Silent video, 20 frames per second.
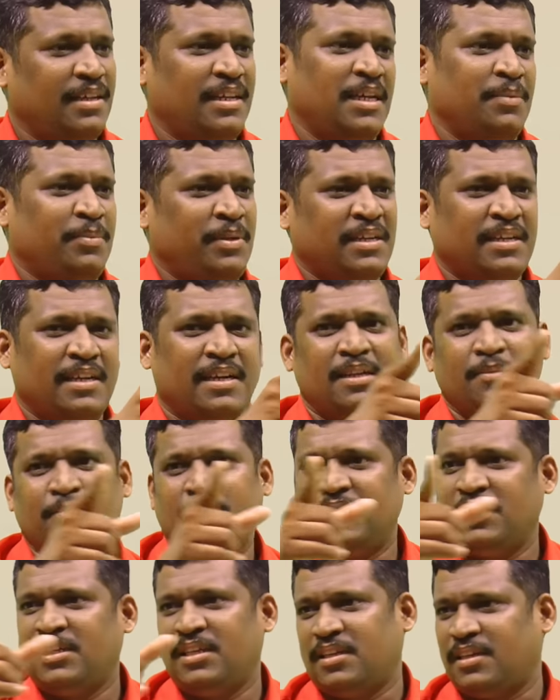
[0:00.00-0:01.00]
நிறைய பேர் கண்ணாடி
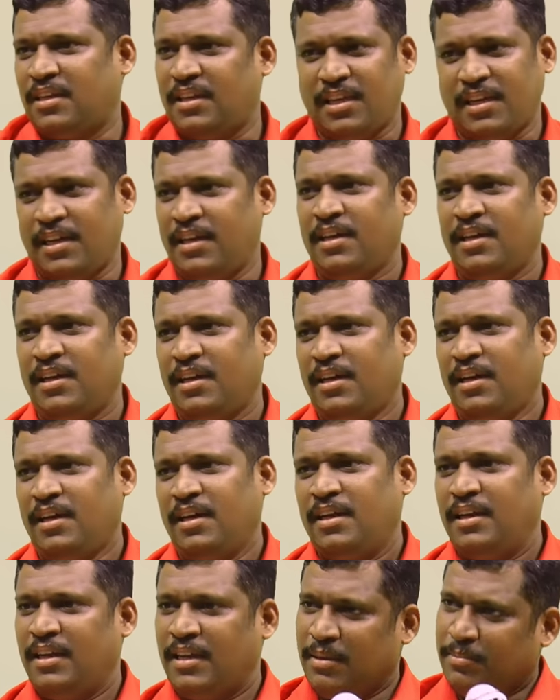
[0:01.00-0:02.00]
மாட்டிகிட்டு இருக்கிறீங்க
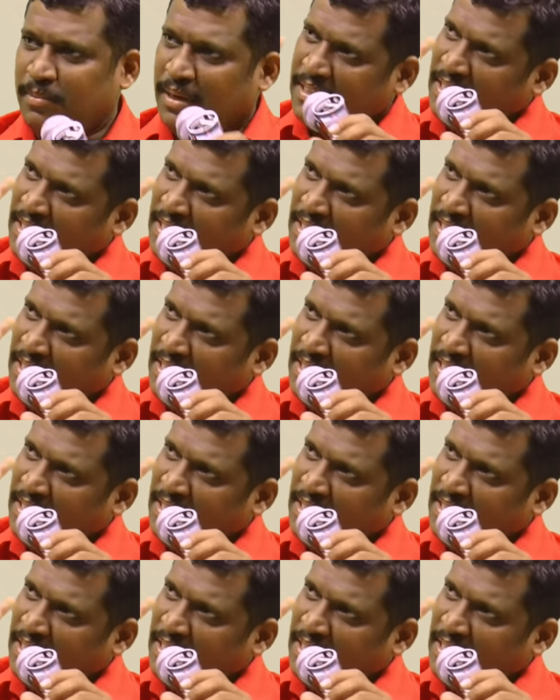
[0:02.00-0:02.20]
நீங்கள்